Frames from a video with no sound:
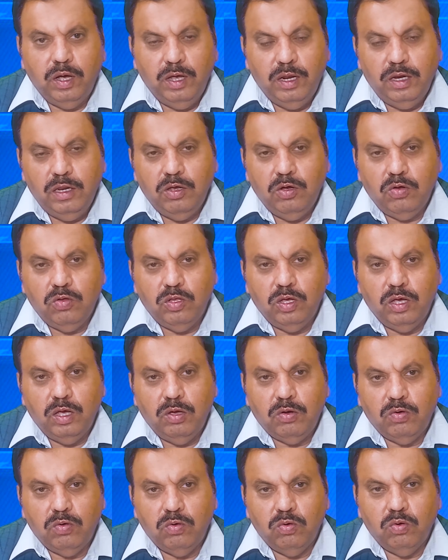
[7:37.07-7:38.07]
आइनी अहदा है
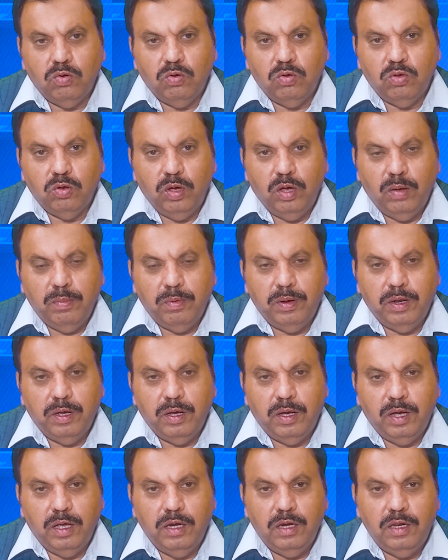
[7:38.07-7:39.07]
और उनको जो है अपना
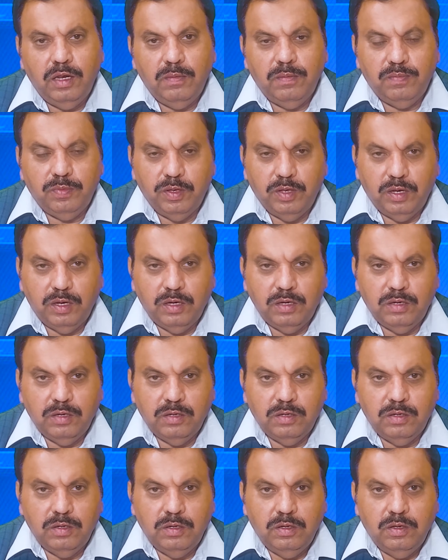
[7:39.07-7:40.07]
आइनी एक
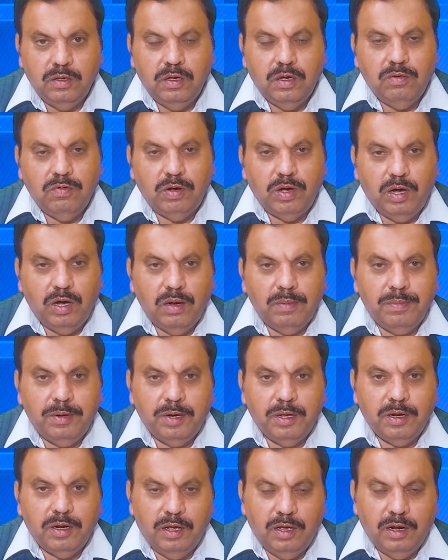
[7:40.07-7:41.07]
वकार
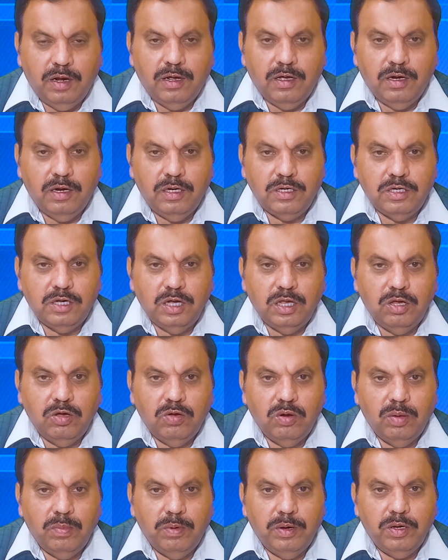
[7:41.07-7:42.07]
बरकरार रखना चाहिए
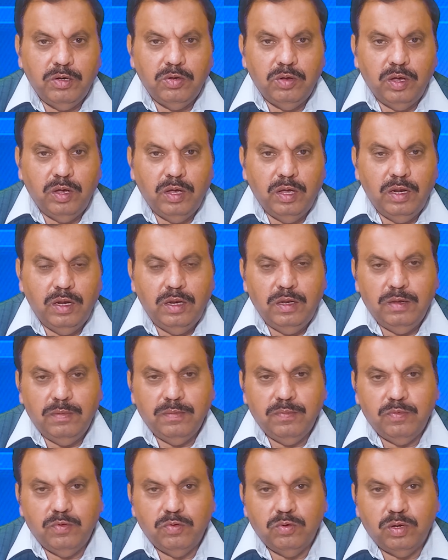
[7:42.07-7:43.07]
और अपना जो आइनी
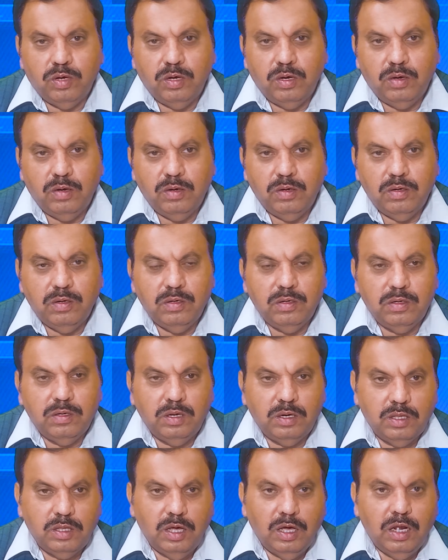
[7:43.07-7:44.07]
उनका
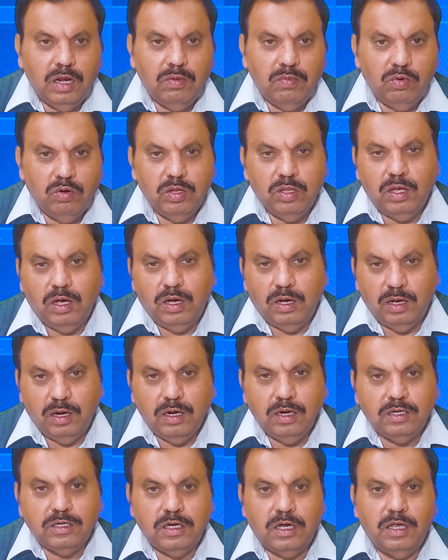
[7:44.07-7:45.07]
किरदार है वो अदा
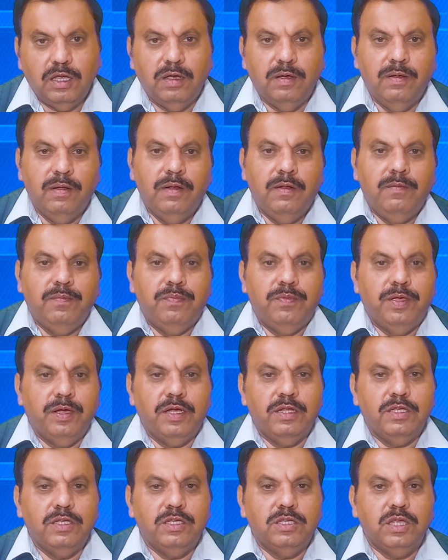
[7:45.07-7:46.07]
करना चाहिए
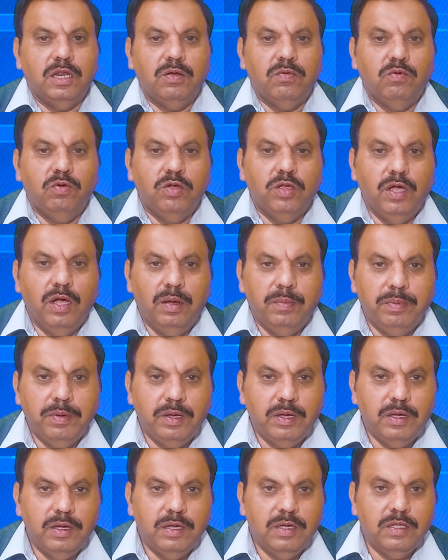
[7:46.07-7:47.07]
लेकिन जिस तरह वो यहाँ
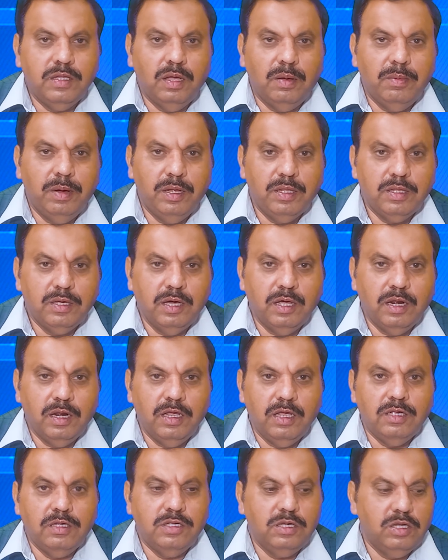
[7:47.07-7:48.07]
पे इकदाम कर रहे हैं